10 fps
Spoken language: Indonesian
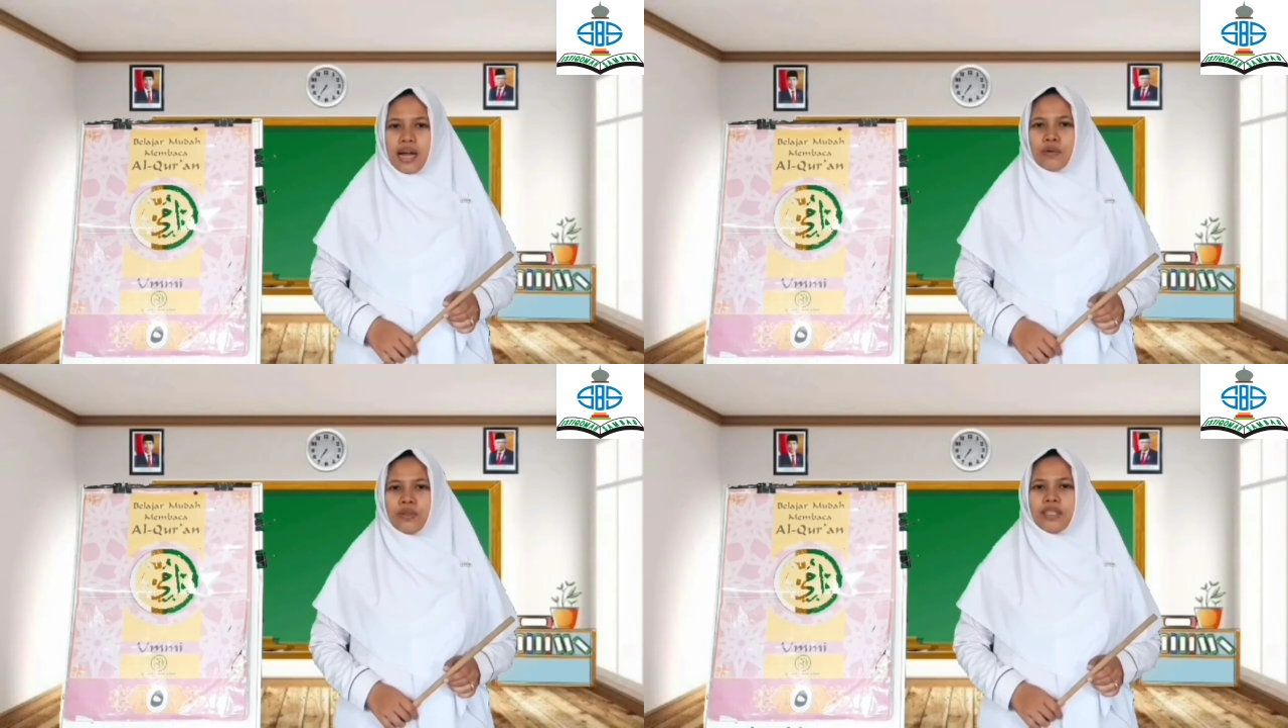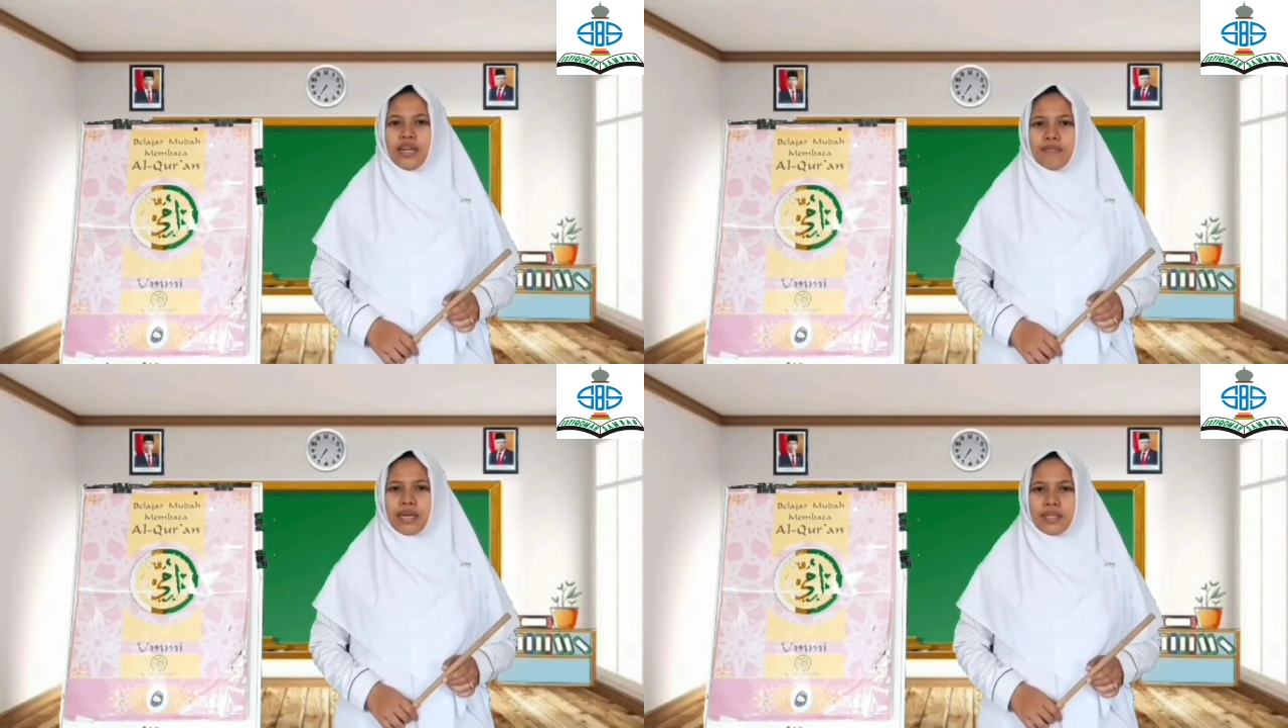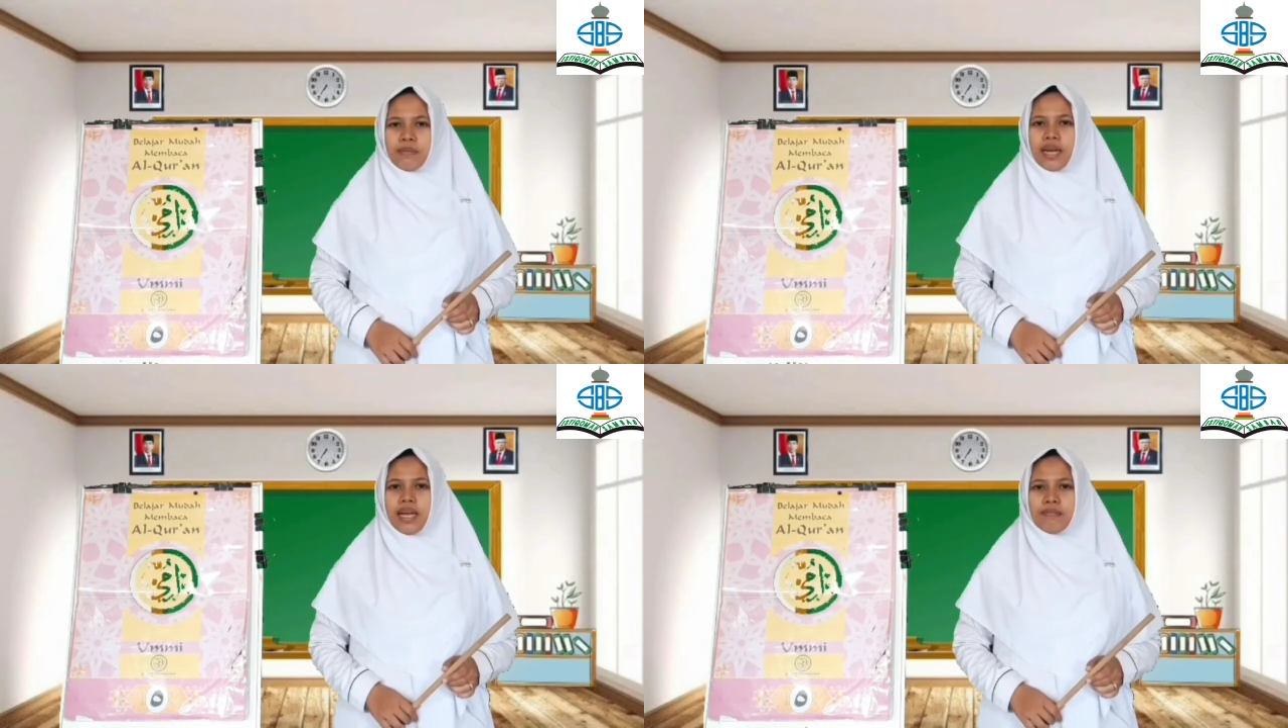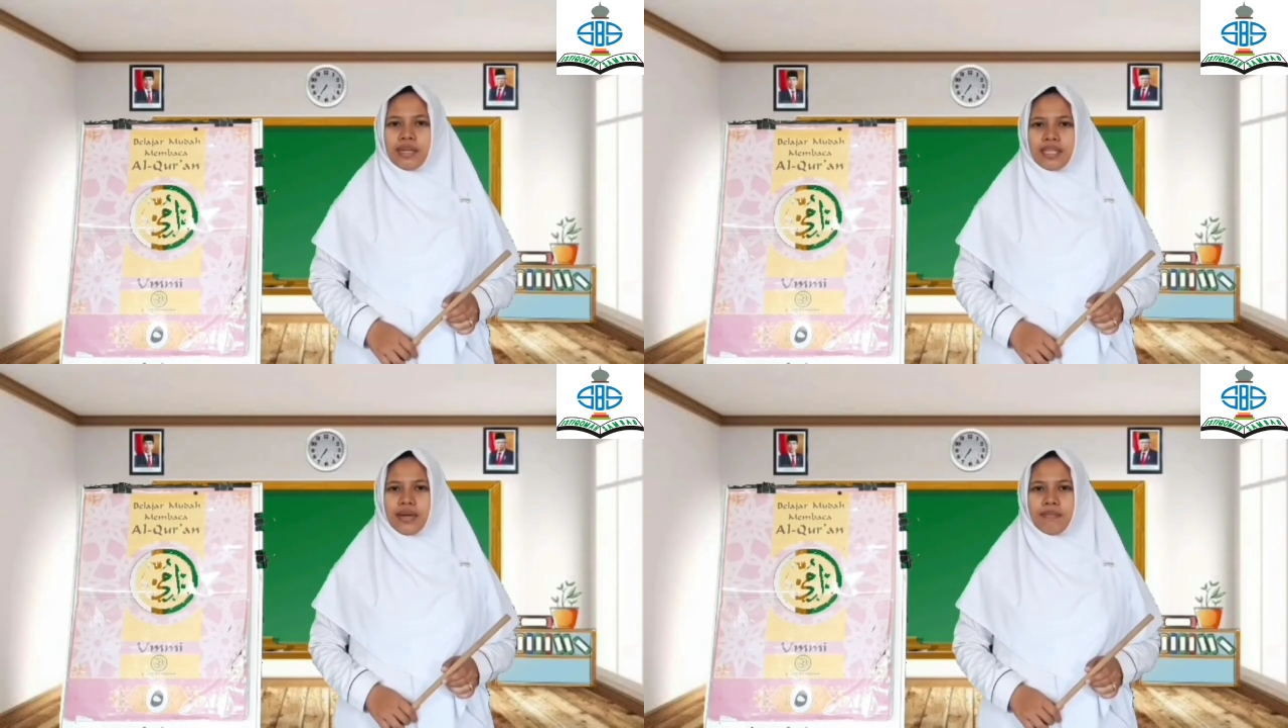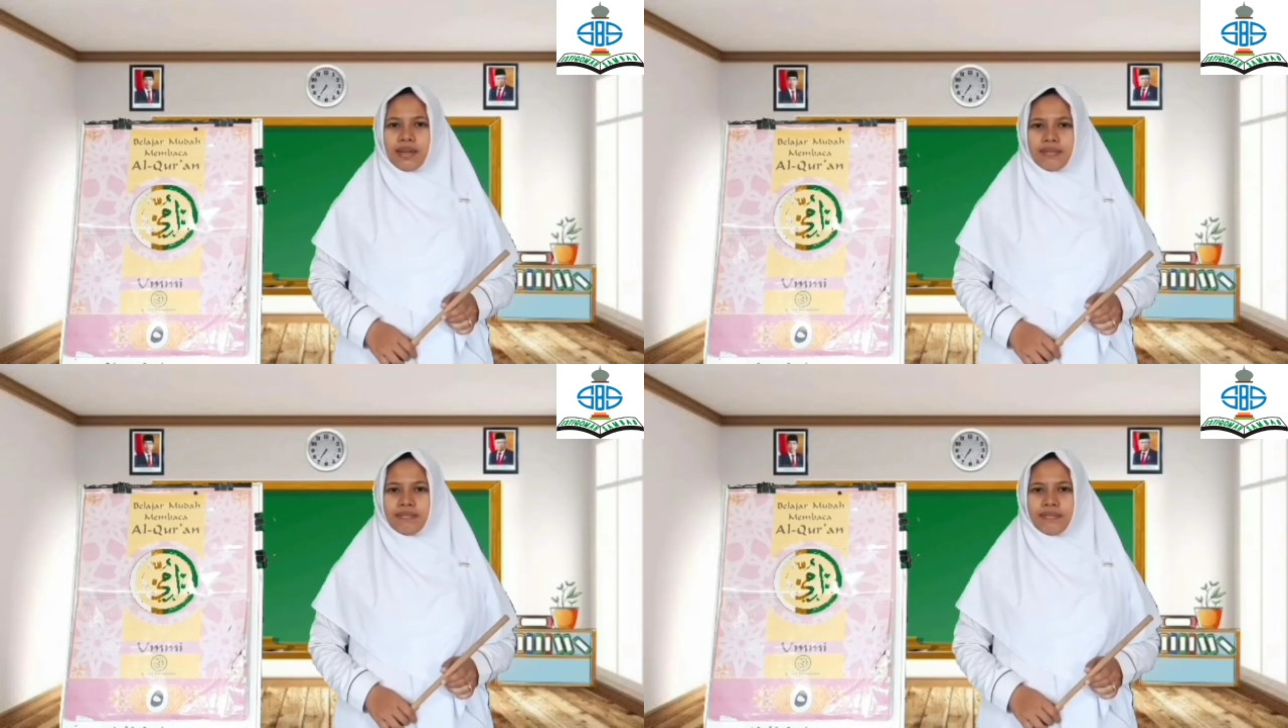ta'awud dan basmalah
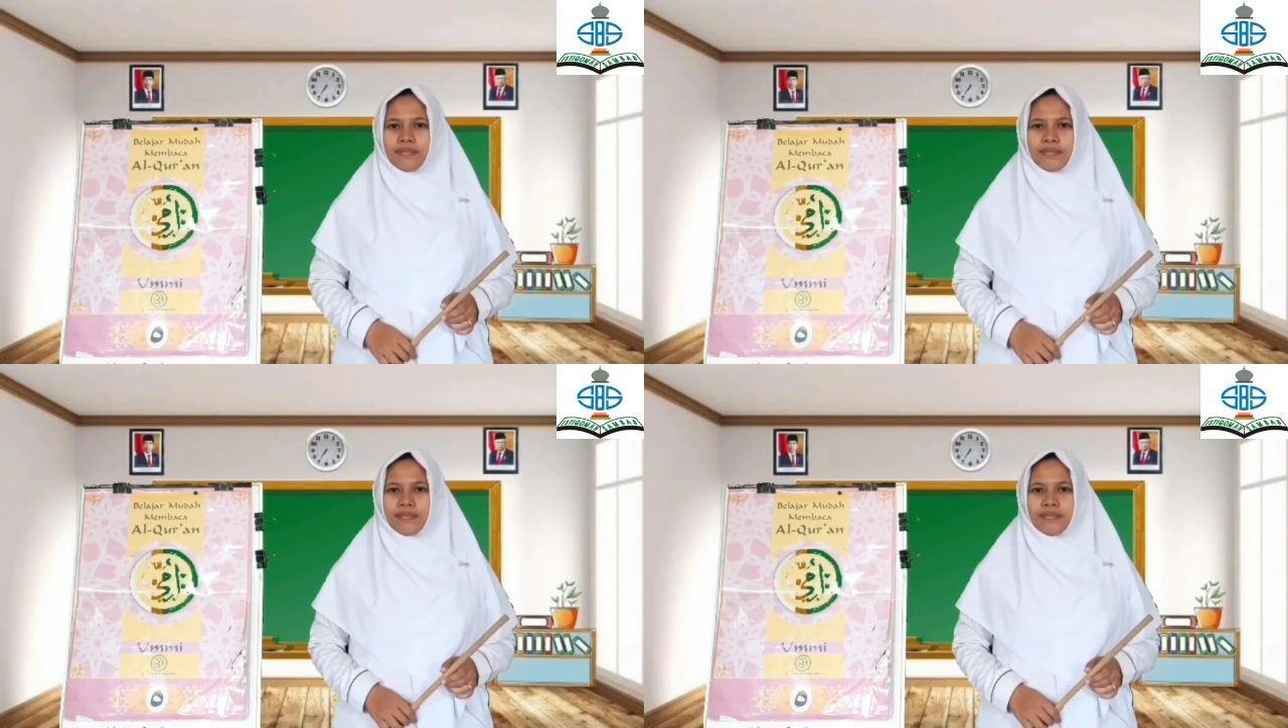bersama.